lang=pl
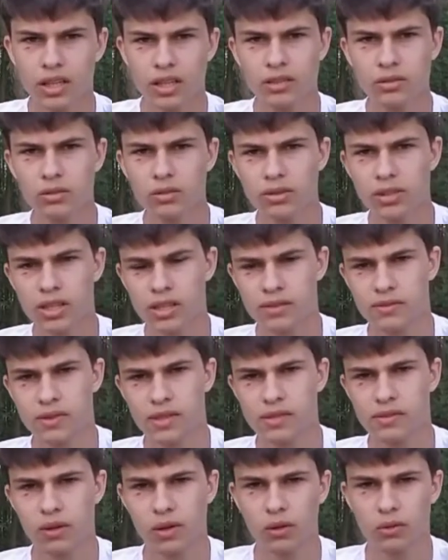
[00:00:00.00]
Jezus nas
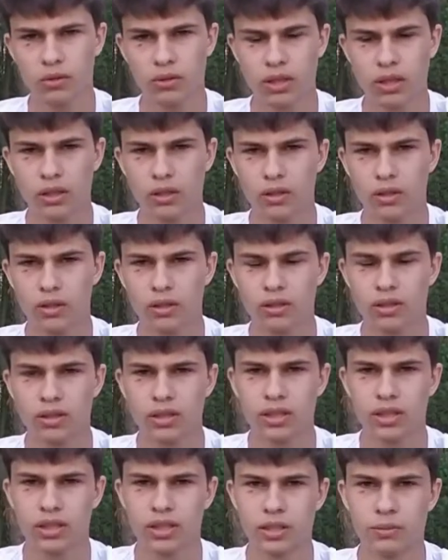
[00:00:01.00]
wezwał do tego,
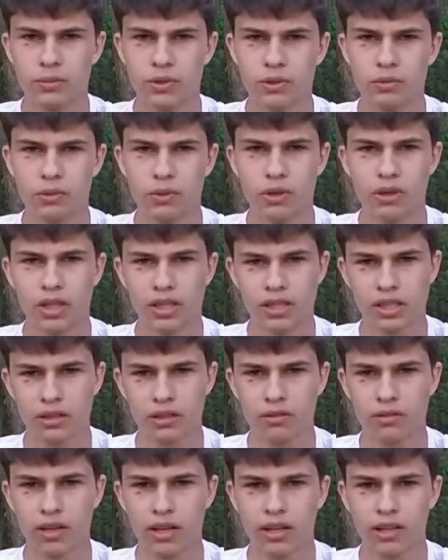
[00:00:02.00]
żebyśmy Go
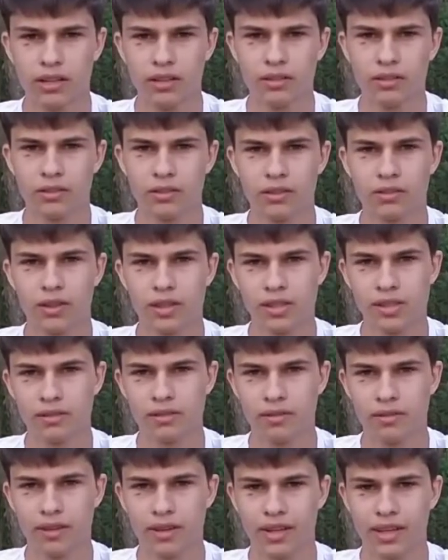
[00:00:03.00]
naśladowali, no to
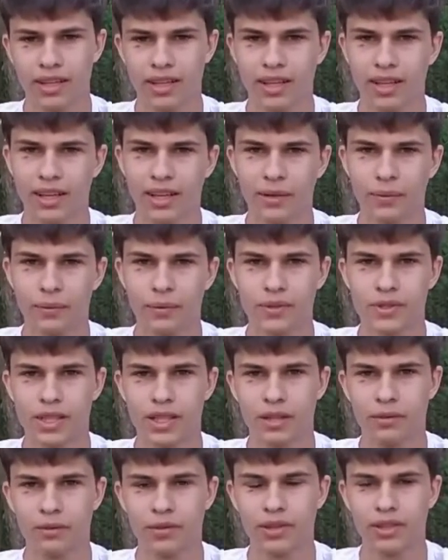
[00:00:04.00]
właśnie w Ewangeliach
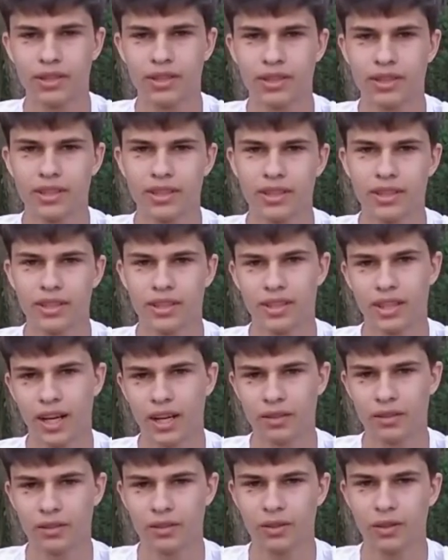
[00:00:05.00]
poznajemy,
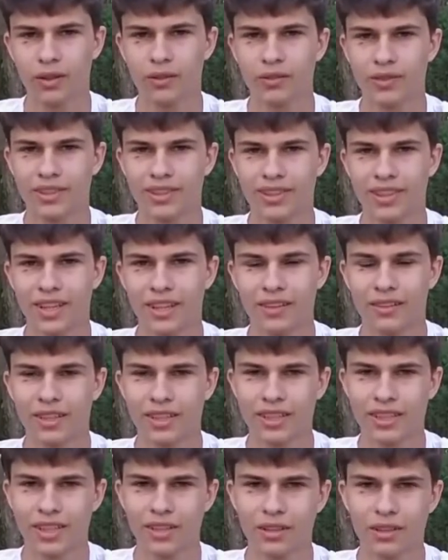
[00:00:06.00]
jak to robić, jak Go
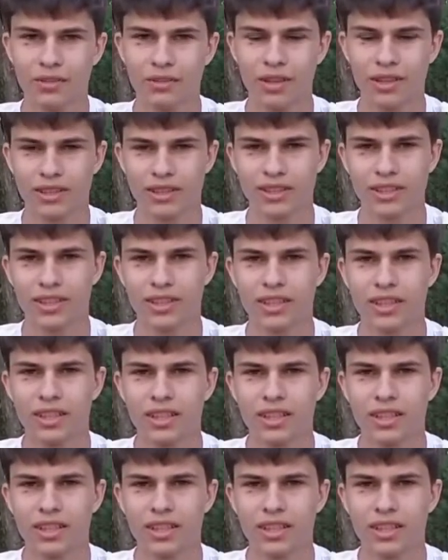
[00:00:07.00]
naśladować.